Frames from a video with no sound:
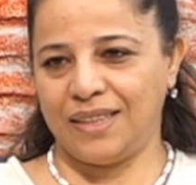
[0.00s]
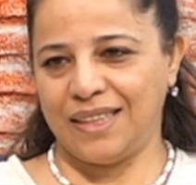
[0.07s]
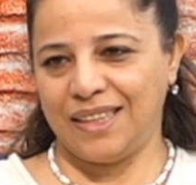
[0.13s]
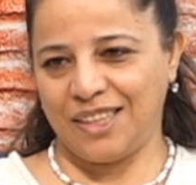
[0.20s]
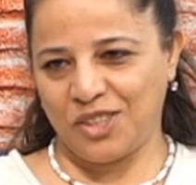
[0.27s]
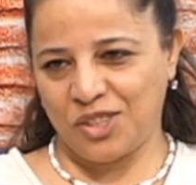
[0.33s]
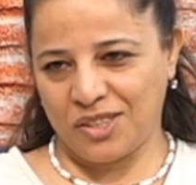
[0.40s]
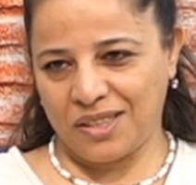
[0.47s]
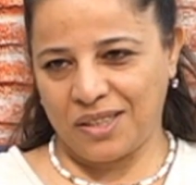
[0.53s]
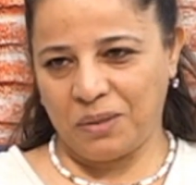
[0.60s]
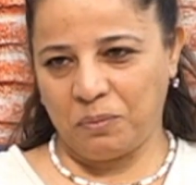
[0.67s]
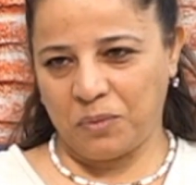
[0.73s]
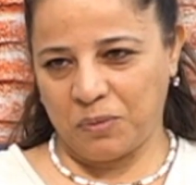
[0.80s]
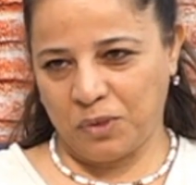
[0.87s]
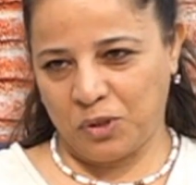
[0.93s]
هي
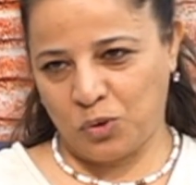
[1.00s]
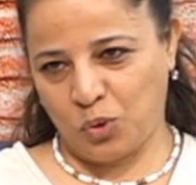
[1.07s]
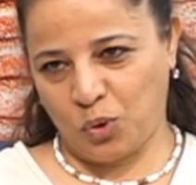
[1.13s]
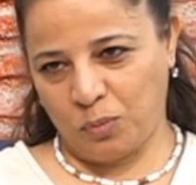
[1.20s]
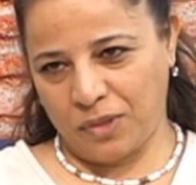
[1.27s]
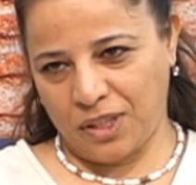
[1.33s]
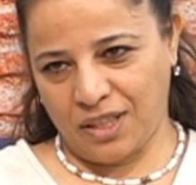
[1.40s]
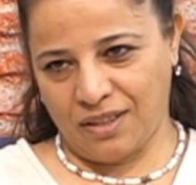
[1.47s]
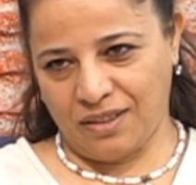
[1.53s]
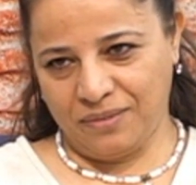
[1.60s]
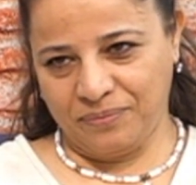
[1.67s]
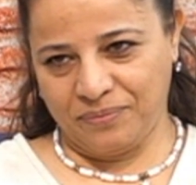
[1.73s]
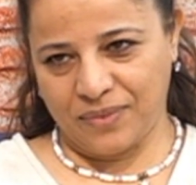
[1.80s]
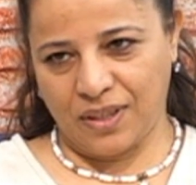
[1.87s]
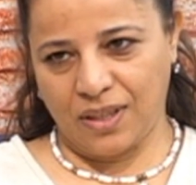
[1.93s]
جزء من مشروع
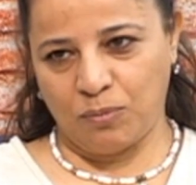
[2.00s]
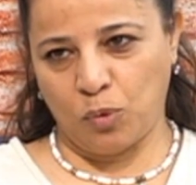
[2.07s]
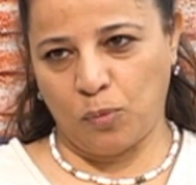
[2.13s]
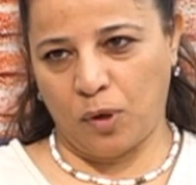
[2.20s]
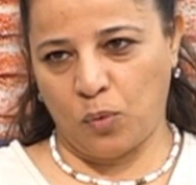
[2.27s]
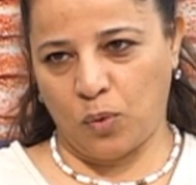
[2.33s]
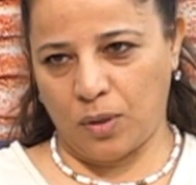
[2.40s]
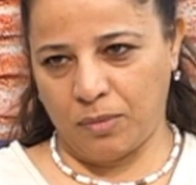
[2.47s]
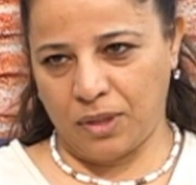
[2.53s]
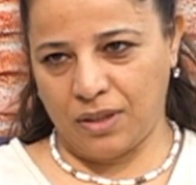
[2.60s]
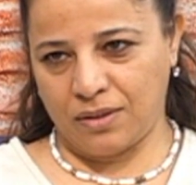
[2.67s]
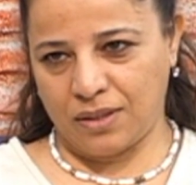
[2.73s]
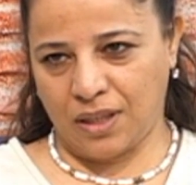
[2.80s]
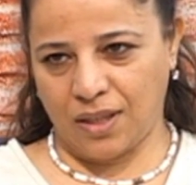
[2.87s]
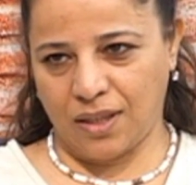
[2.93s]
ميرا الممول من
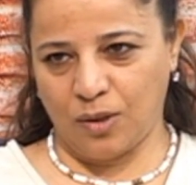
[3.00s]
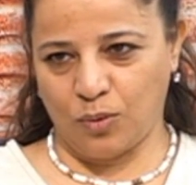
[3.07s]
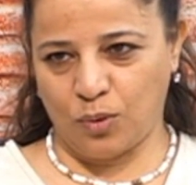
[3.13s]
الاتحاد